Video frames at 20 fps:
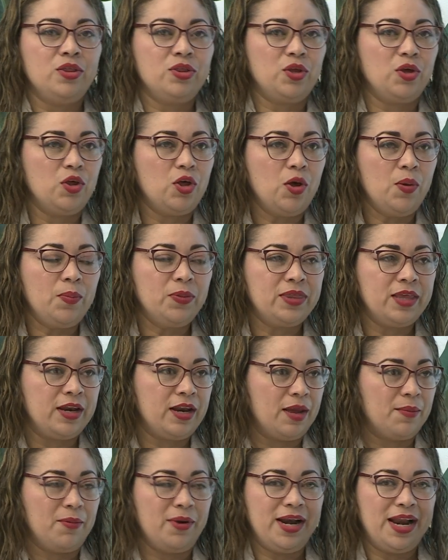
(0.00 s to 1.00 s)
todos
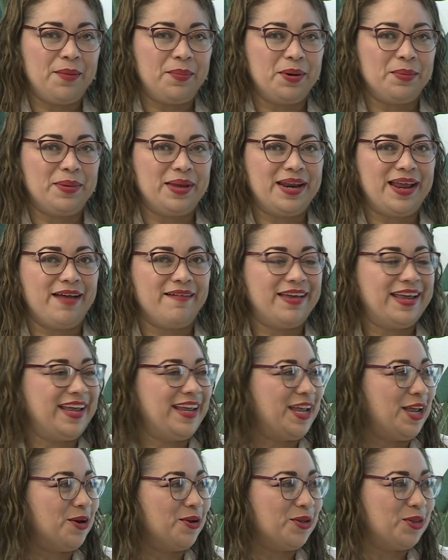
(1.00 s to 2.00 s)
tenemos la primera
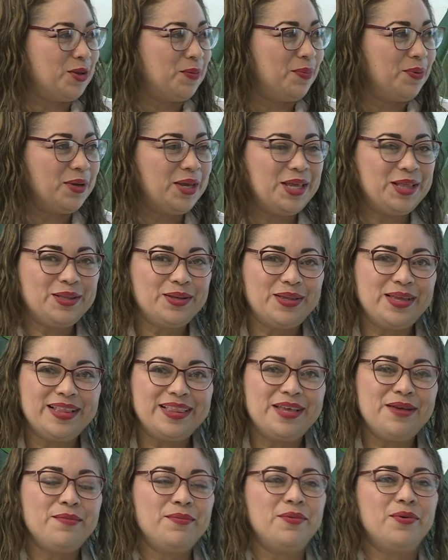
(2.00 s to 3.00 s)
vez que nos da un poquito de
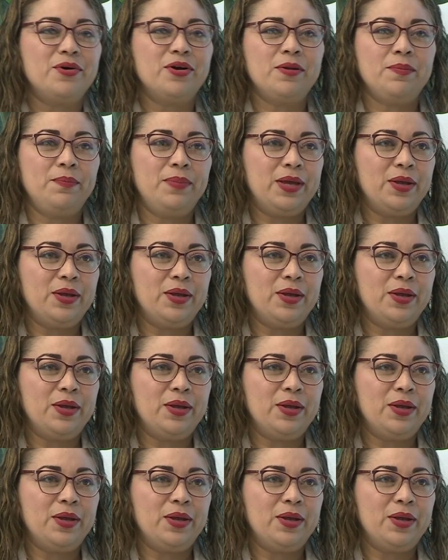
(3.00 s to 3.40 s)
temor,